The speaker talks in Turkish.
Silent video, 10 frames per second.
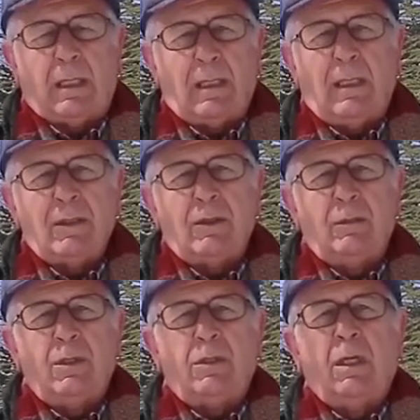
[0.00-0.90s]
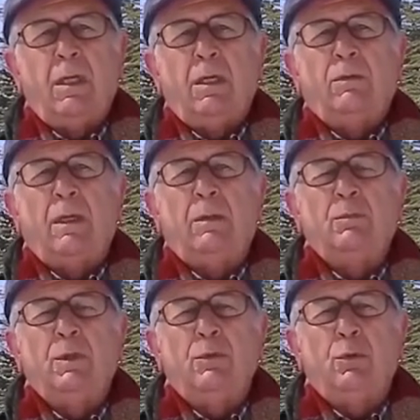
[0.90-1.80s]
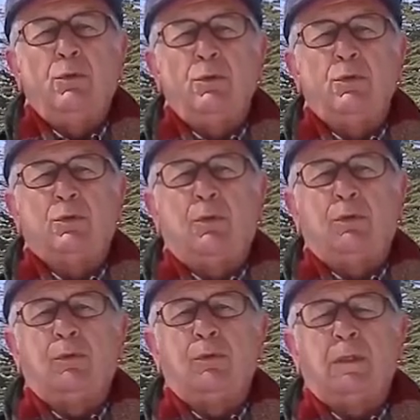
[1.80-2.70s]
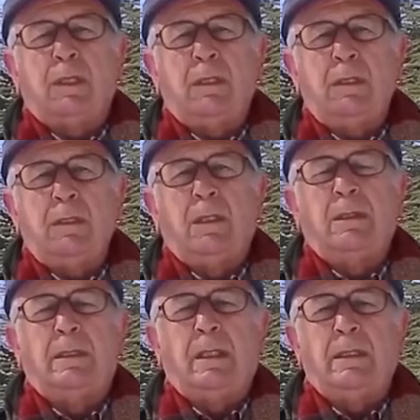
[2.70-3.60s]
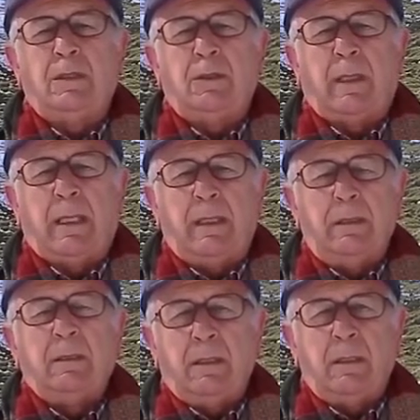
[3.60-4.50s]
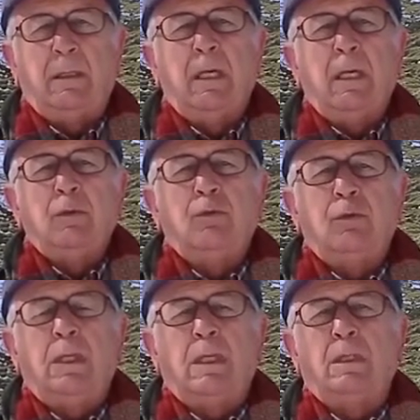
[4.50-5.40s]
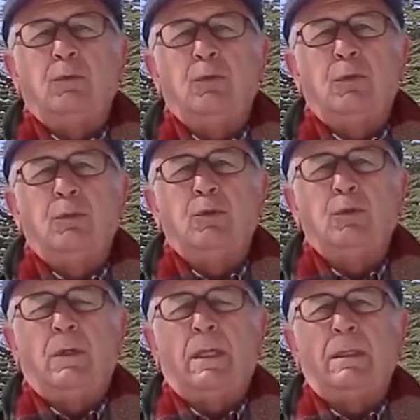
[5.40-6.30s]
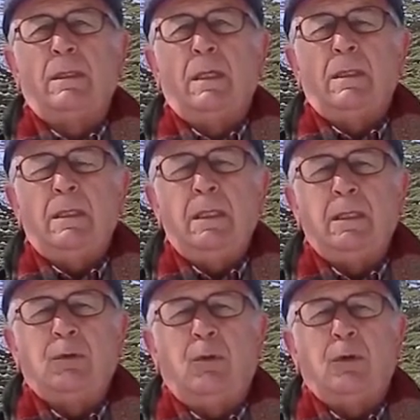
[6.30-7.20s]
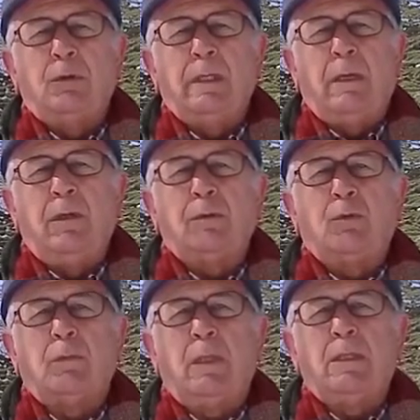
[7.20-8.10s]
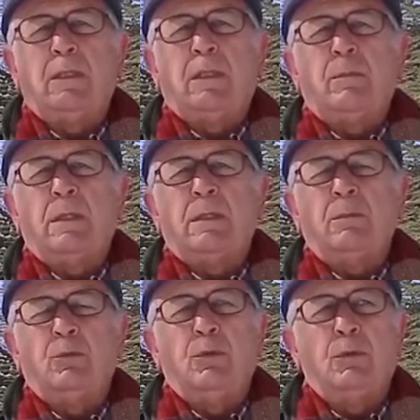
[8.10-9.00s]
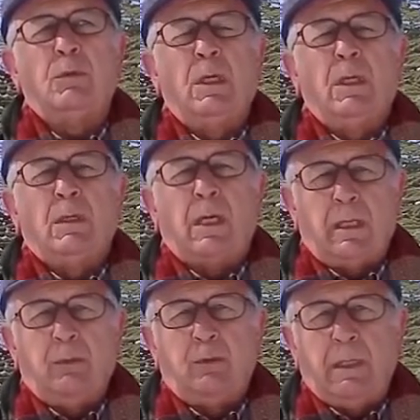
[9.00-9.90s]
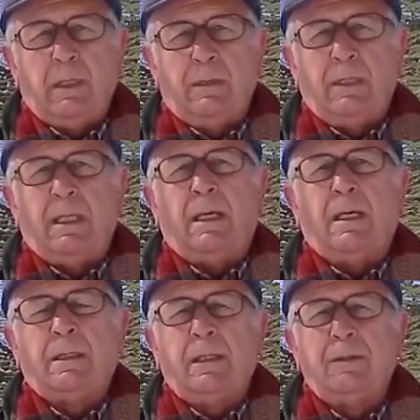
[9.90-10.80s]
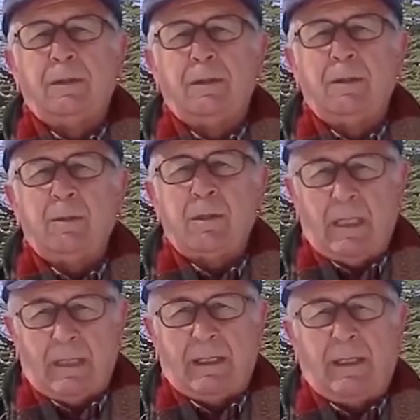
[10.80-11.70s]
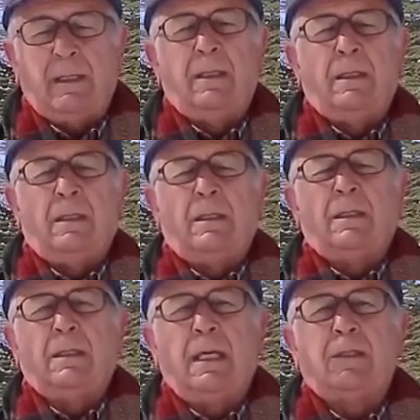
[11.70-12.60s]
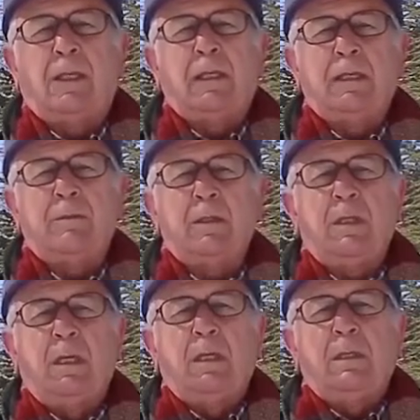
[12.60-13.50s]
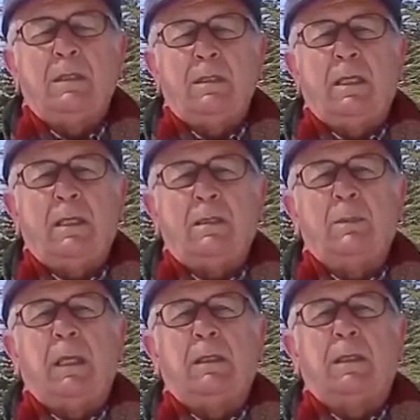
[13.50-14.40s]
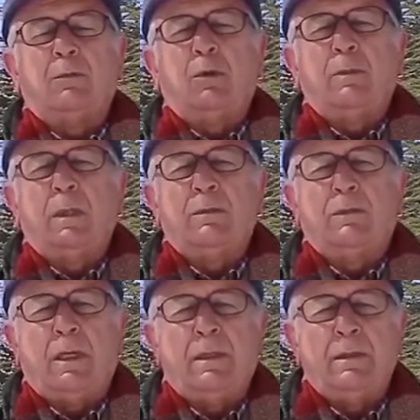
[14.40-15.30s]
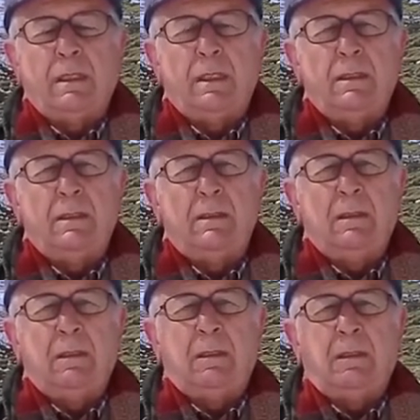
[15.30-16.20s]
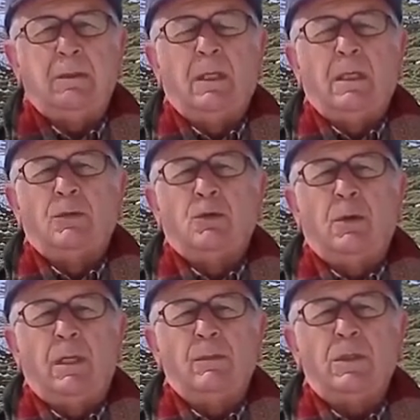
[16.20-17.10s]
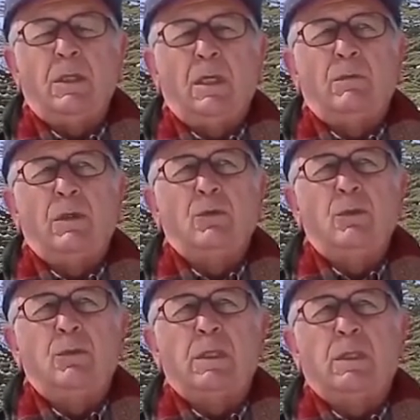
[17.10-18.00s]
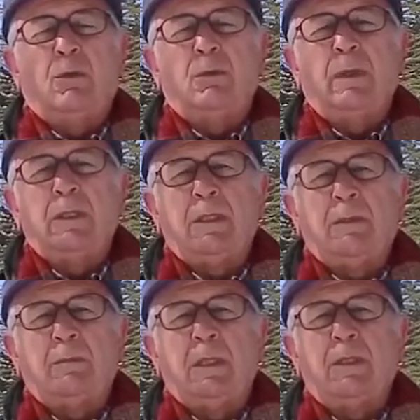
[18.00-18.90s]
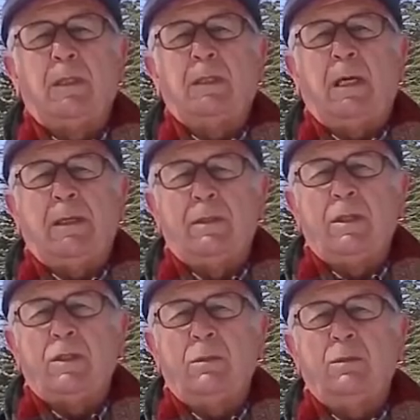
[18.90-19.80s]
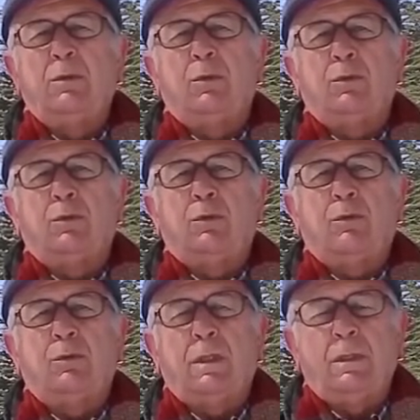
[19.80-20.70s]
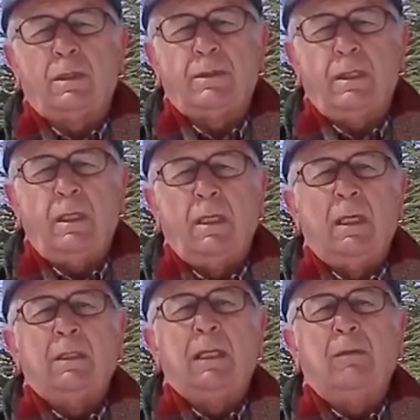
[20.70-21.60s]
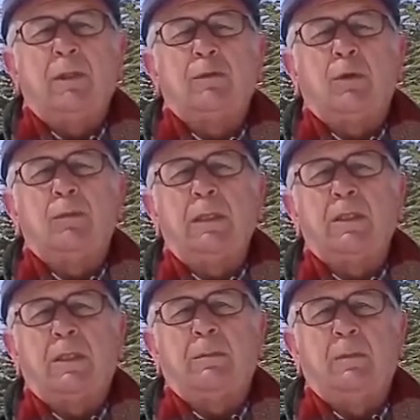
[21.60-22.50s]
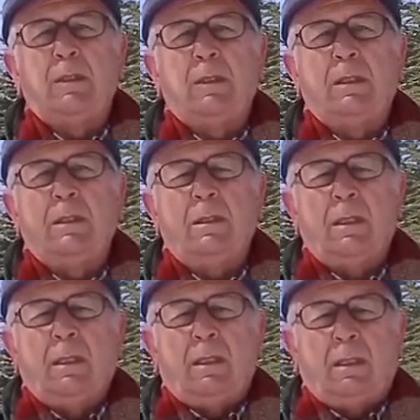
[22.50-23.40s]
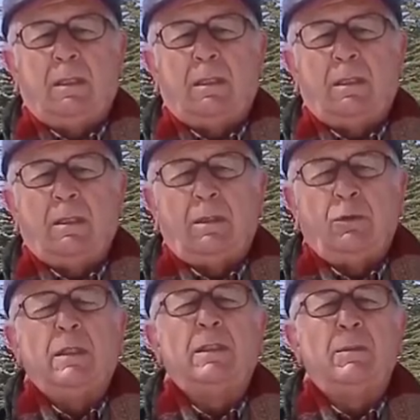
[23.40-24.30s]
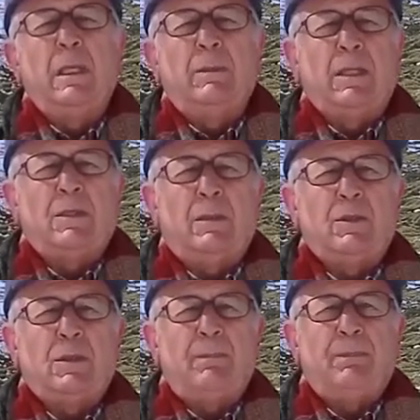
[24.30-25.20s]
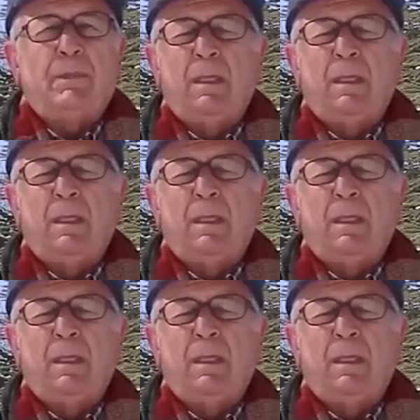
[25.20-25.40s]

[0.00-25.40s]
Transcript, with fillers: kararlaştırmış ve 1938 yılından itibaren ki Türkiye'de kurulmuş olan ilk or, devlet orman işletmesi bugün Karabük ili diye adlandırdığımız yerde e, gerçekleşmiş. Giderek Belgrad Ormanı falan diye e, çoğalmış ve günümüzdeki orman işletmeciliği anlayışı 1937 yılında devlet orman işletmeciliği e, yönetimiyle başlamış.